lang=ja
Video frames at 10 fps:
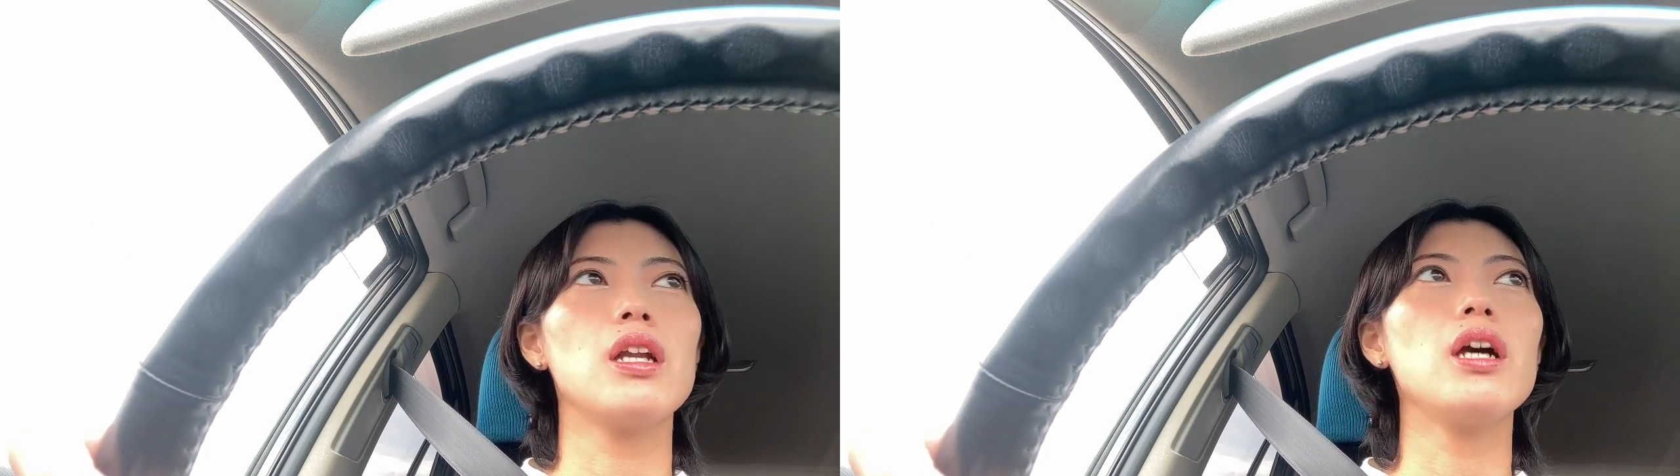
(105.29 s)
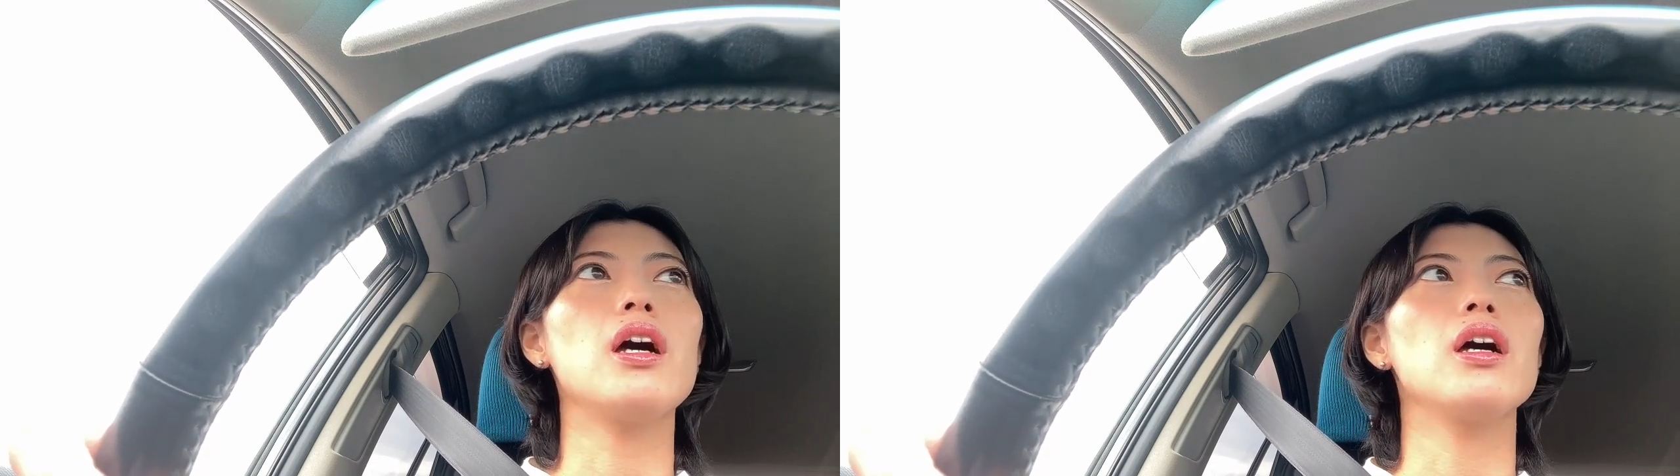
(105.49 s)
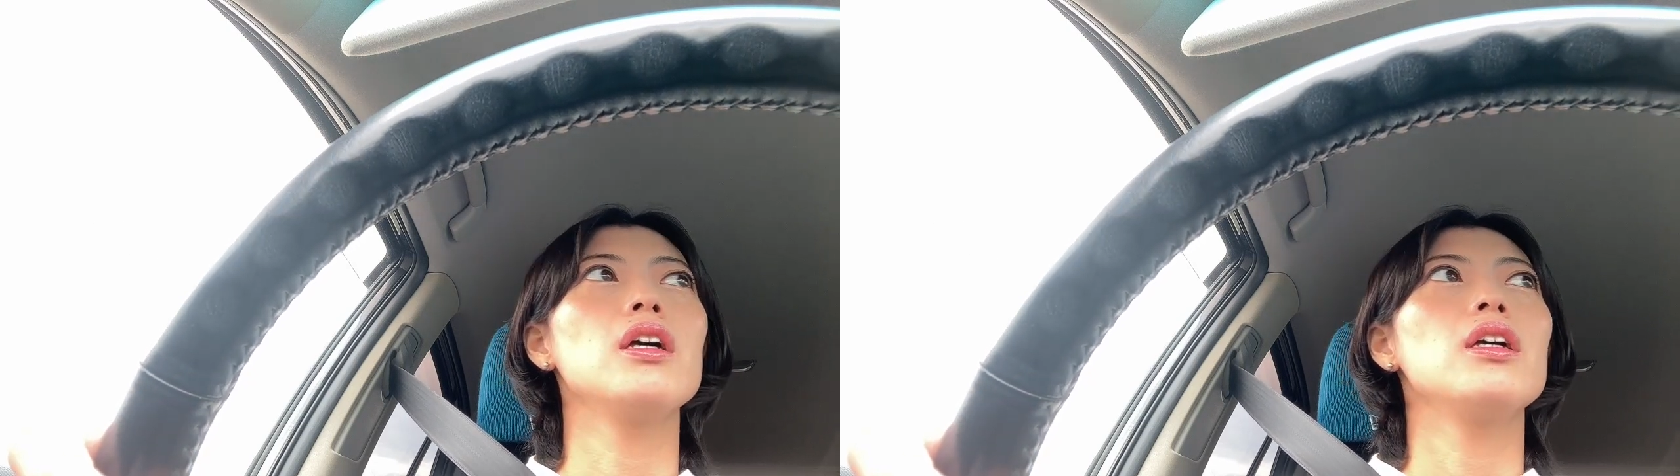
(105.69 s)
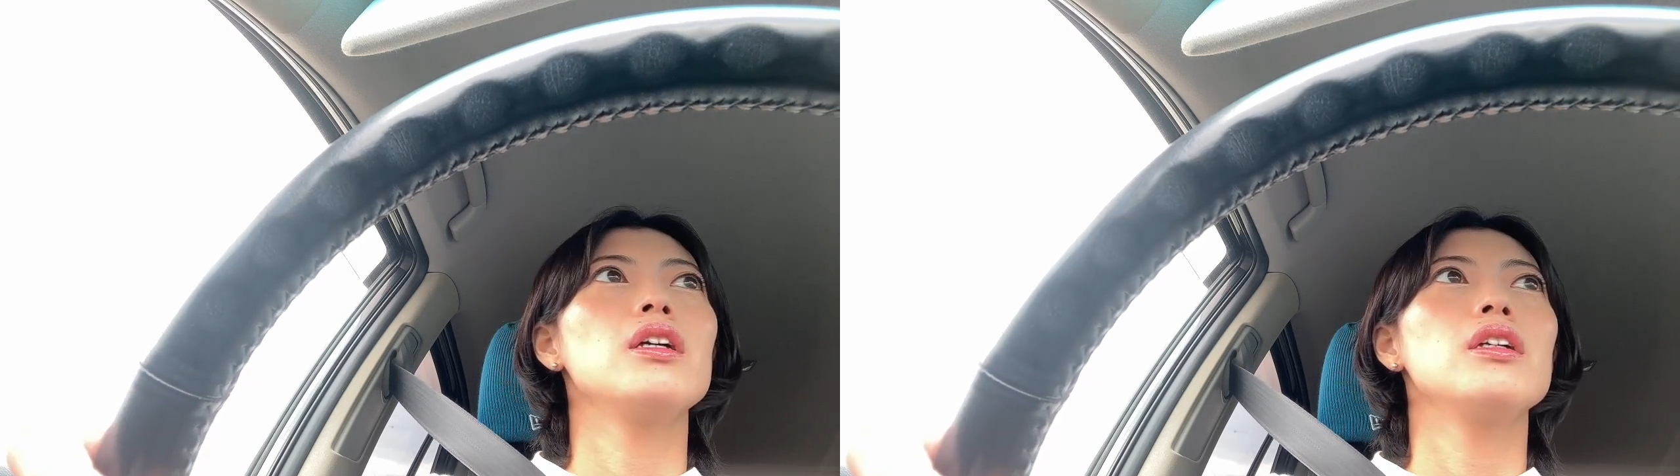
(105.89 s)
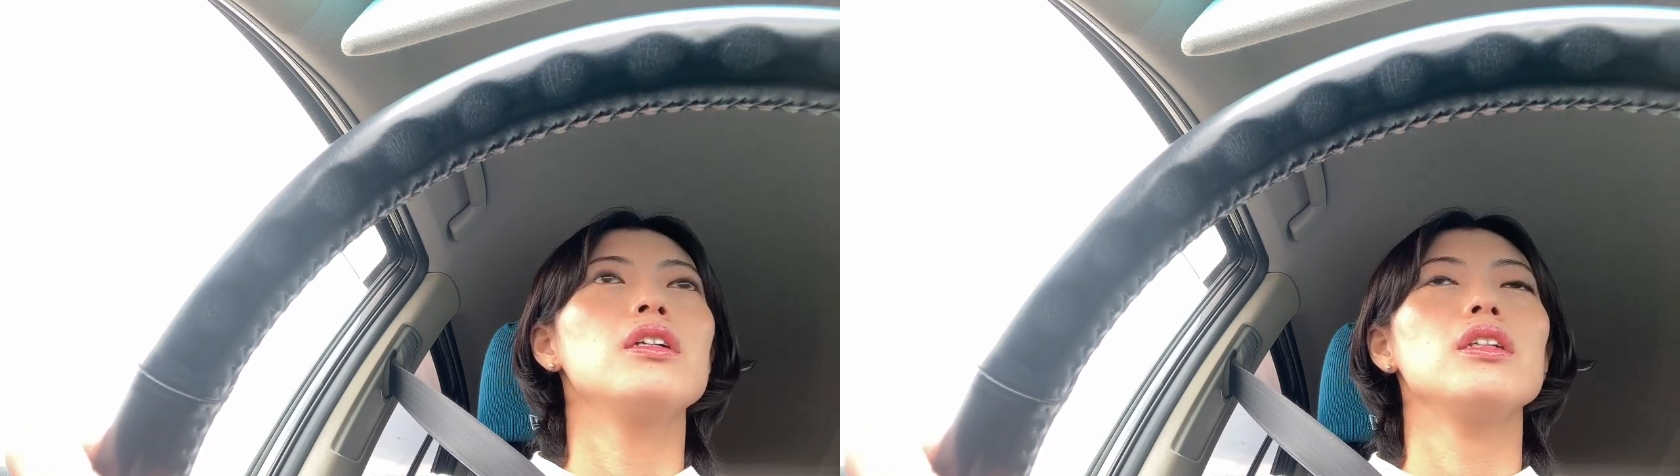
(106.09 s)
ら
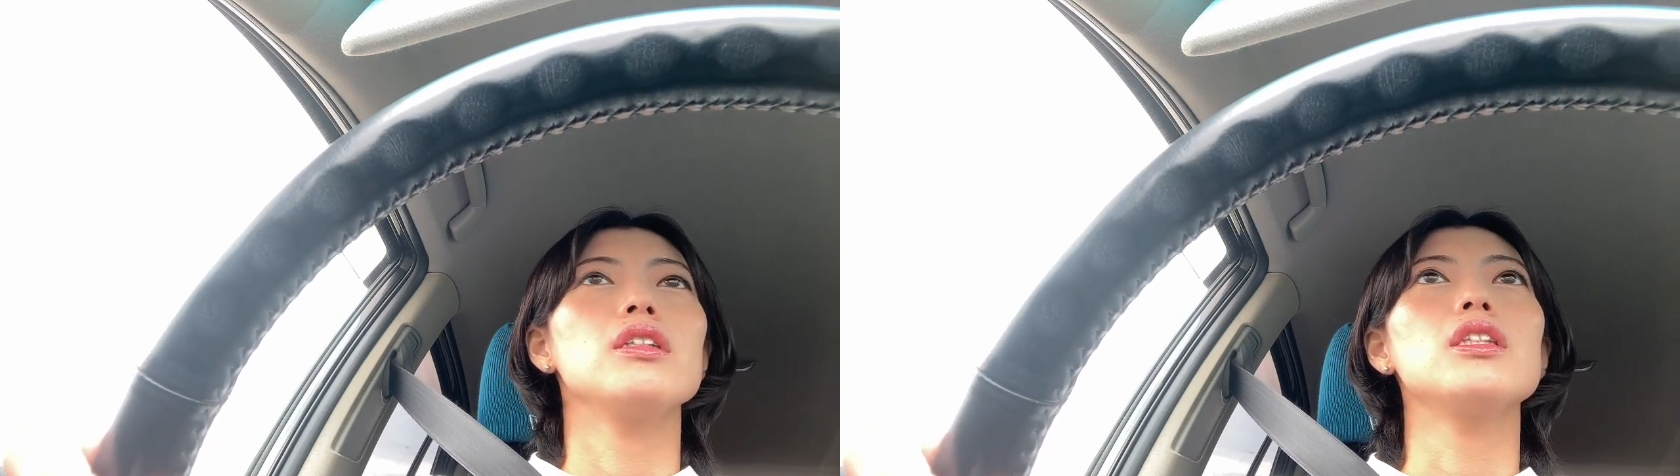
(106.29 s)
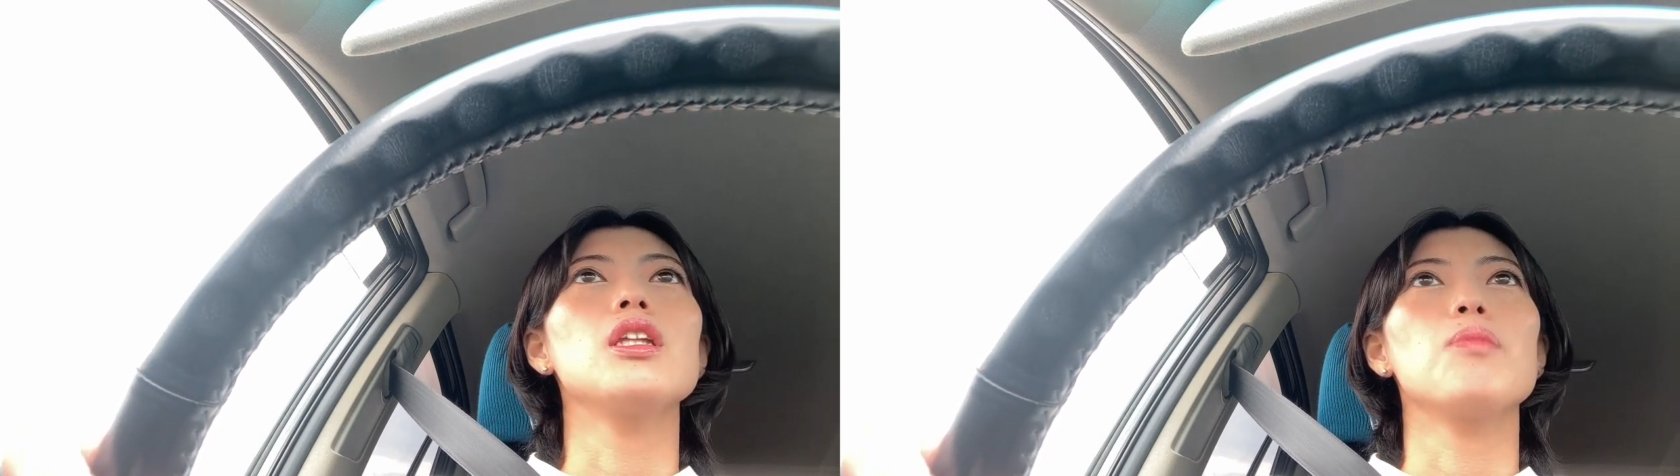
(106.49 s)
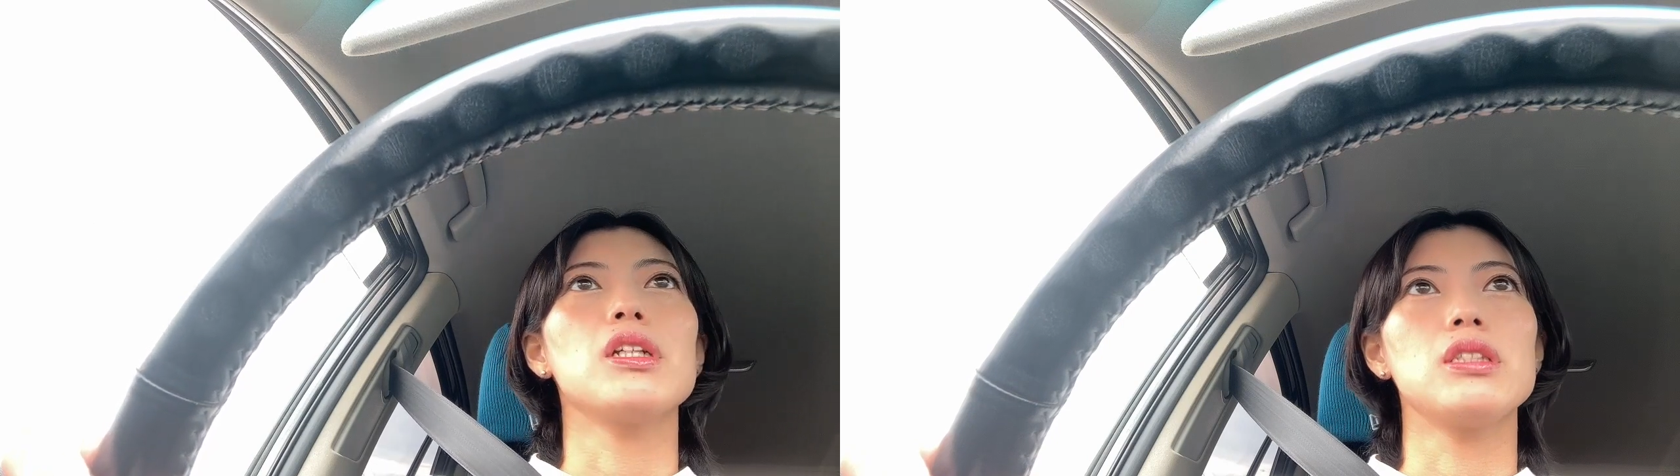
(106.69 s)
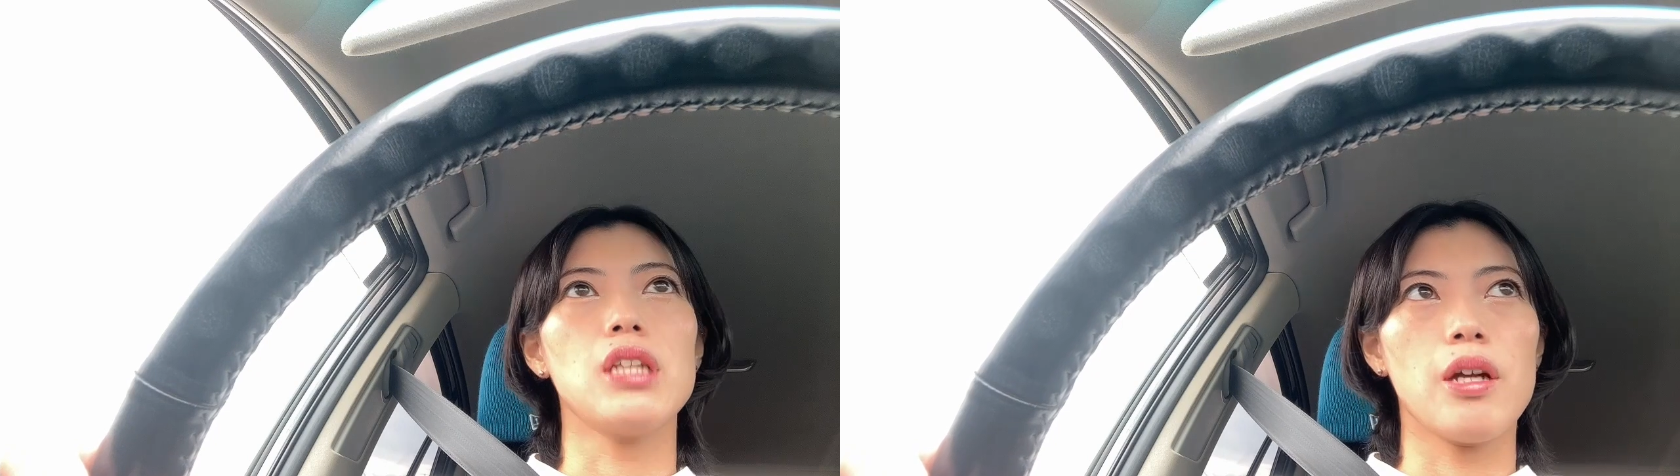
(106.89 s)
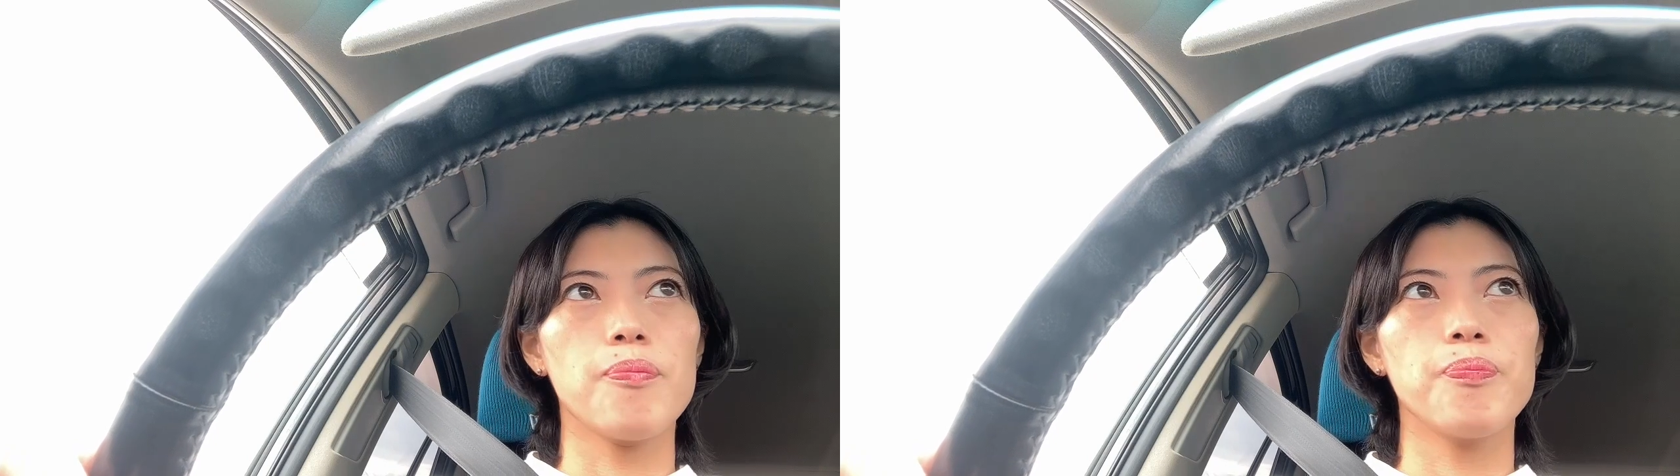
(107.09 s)
行ってました